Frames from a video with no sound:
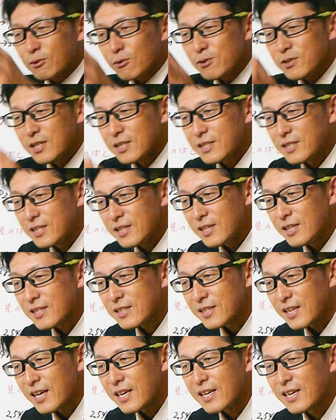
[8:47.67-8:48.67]
少し小
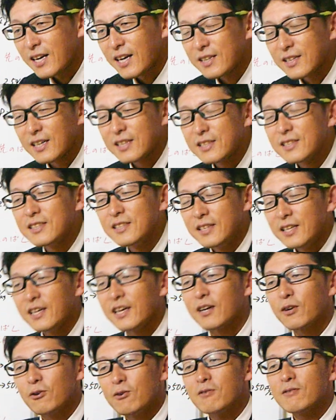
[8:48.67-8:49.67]
さい形
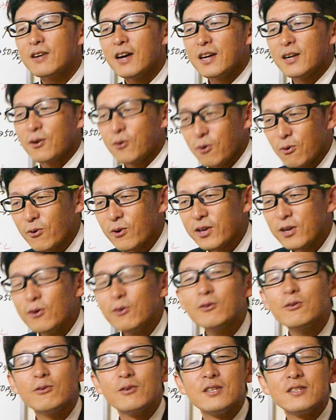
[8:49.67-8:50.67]
で今回合意
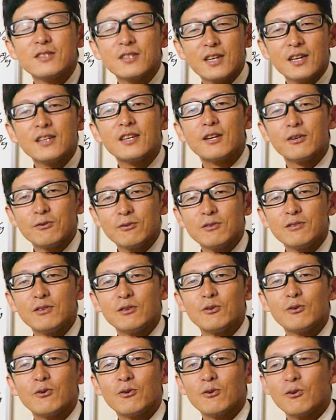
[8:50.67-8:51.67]
を取り付けてるってい
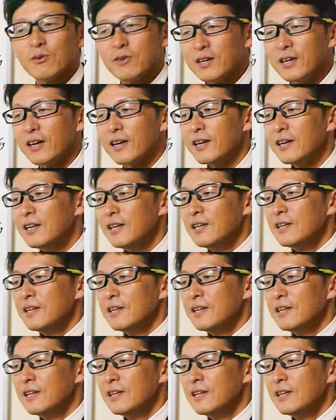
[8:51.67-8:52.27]
うところで